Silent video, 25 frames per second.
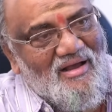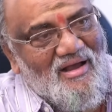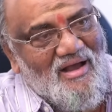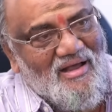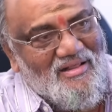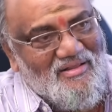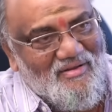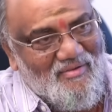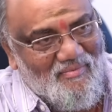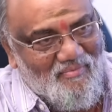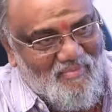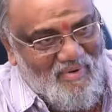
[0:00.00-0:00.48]

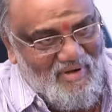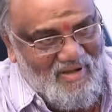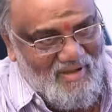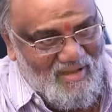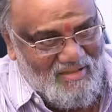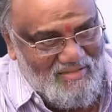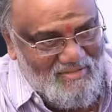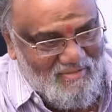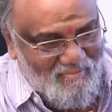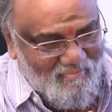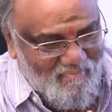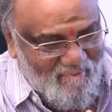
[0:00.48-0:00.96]
அந்த ப
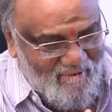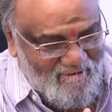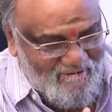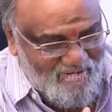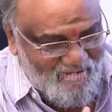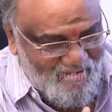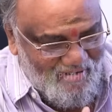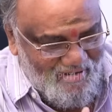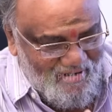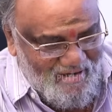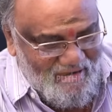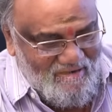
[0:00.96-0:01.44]
அந்த
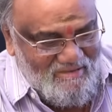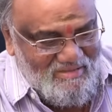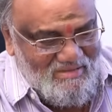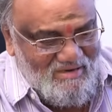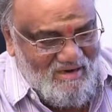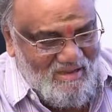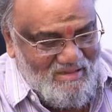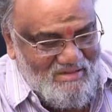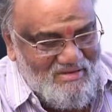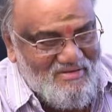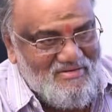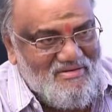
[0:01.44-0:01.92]
பர்டிகுலர்
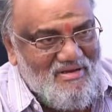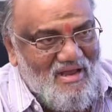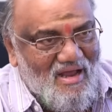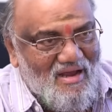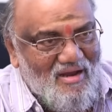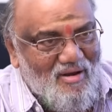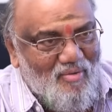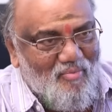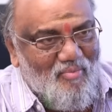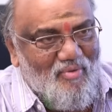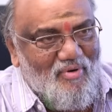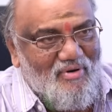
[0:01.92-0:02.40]
இடத்துல அந்த
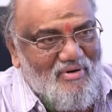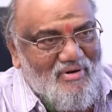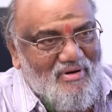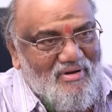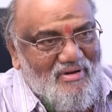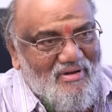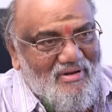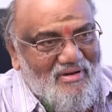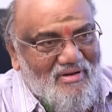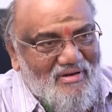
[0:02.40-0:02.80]
சாங்கை போட்டு